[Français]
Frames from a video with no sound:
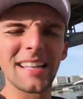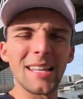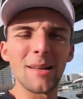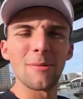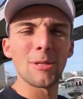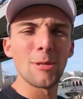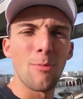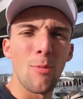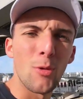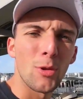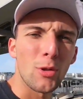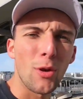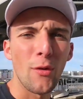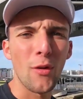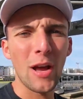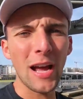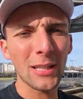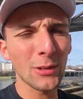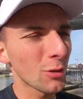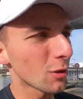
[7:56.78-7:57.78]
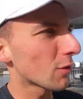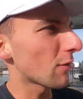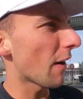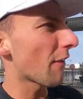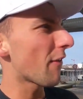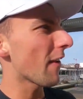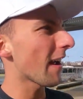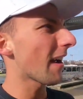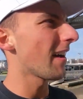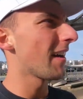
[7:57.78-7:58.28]
regarder un petit peu ce que Arthos
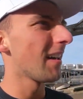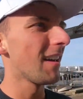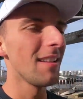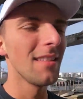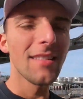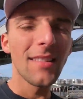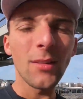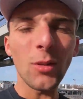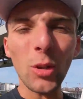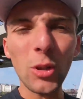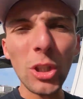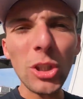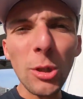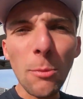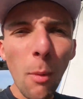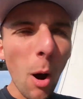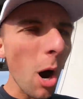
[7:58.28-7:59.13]
va faire T'entends The